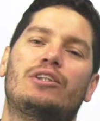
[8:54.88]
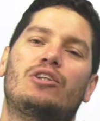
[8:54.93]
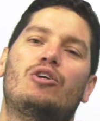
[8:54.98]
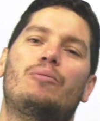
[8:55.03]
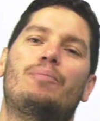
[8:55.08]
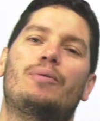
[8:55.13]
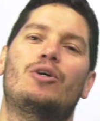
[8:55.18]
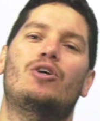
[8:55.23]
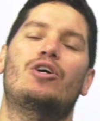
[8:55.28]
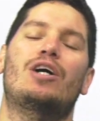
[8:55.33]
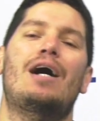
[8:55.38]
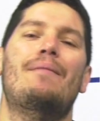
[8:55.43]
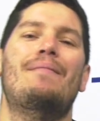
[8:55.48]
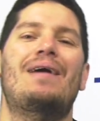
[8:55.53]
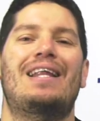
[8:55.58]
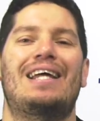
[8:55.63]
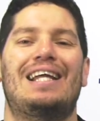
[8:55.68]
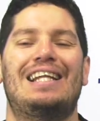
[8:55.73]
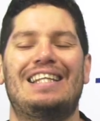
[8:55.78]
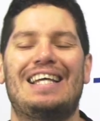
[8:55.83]
nuestro
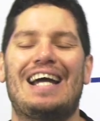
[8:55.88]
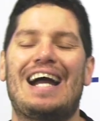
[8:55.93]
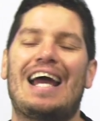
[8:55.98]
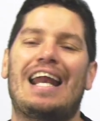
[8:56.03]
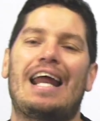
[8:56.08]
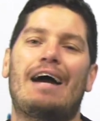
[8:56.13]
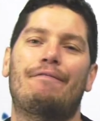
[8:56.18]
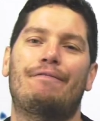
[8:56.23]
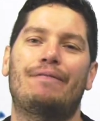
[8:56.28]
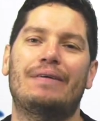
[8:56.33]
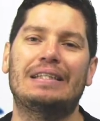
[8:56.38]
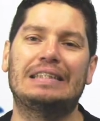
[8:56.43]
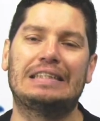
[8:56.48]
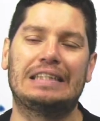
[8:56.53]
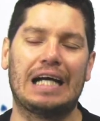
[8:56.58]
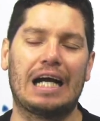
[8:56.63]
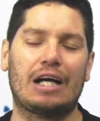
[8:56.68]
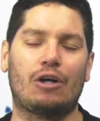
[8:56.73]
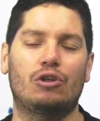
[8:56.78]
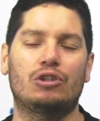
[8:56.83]
programa del día de la
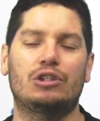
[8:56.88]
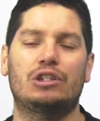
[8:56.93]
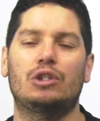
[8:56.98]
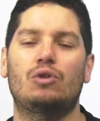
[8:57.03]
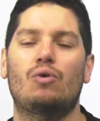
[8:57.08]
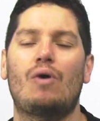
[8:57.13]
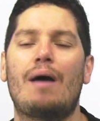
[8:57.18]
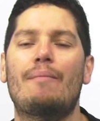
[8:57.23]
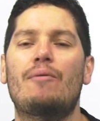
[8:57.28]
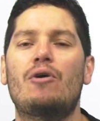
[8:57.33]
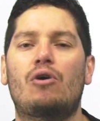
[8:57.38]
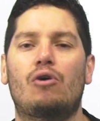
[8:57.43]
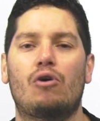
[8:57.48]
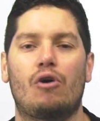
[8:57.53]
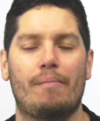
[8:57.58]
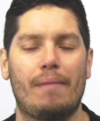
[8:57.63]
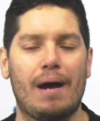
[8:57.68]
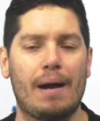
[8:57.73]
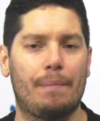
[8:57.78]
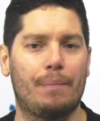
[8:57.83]
fecha. Continuamos
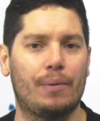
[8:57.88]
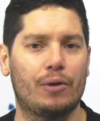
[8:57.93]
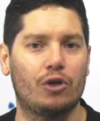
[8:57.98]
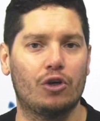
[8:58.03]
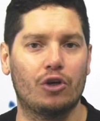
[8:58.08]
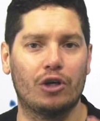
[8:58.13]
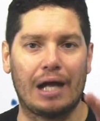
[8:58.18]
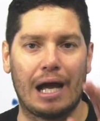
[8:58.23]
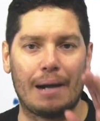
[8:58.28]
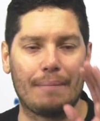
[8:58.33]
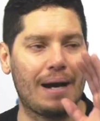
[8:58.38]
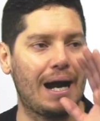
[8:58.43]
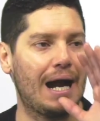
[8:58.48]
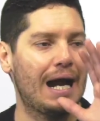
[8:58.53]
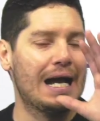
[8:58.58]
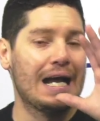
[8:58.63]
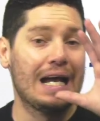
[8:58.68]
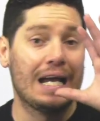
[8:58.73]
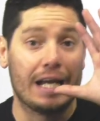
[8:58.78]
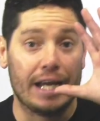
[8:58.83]
con más
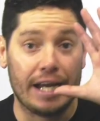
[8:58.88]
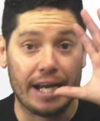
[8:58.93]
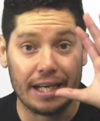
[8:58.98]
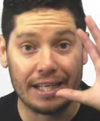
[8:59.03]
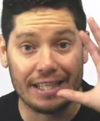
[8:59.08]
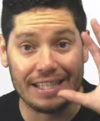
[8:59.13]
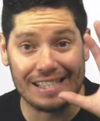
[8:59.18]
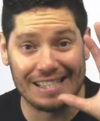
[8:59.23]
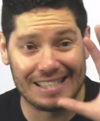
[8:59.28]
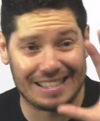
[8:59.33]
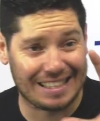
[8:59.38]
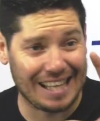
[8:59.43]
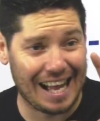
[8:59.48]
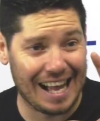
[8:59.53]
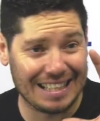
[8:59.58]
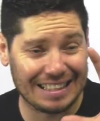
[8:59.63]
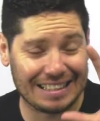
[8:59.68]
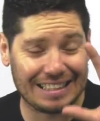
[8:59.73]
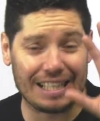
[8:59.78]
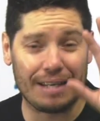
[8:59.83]
programa. En
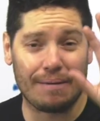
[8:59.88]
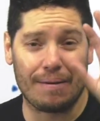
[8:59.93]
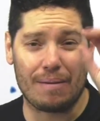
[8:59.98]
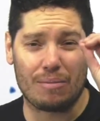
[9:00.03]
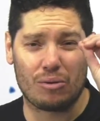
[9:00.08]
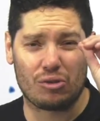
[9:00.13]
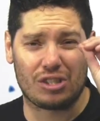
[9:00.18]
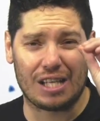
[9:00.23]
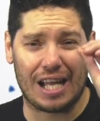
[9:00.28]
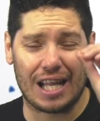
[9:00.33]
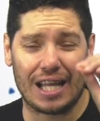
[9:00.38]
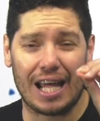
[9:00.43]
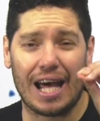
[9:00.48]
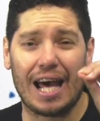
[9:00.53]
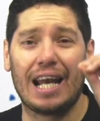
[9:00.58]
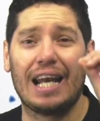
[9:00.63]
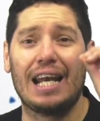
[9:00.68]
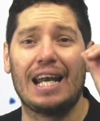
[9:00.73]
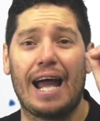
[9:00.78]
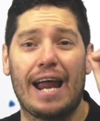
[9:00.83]
instantes vamos a
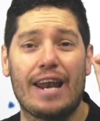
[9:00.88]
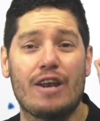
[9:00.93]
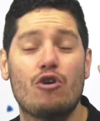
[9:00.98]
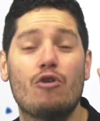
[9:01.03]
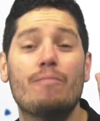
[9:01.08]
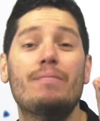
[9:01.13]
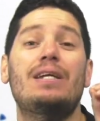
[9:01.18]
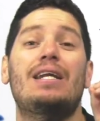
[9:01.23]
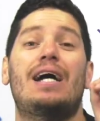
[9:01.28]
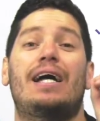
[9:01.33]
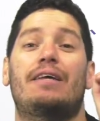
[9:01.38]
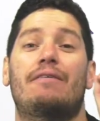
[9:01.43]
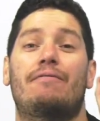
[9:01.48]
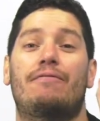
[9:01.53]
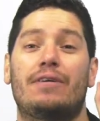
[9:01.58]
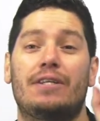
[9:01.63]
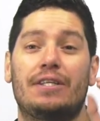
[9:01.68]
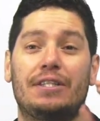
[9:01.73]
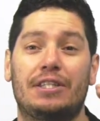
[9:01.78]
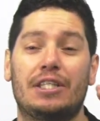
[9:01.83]
dar la nómina
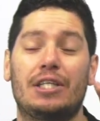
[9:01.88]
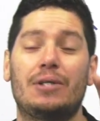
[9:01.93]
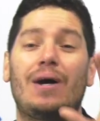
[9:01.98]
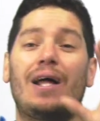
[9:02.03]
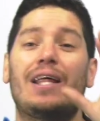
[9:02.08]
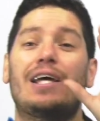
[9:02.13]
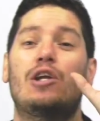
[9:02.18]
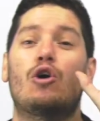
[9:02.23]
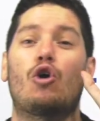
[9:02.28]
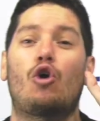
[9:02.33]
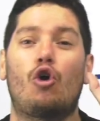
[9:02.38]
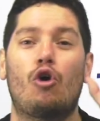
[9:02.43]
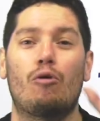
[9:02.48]
definitiva de los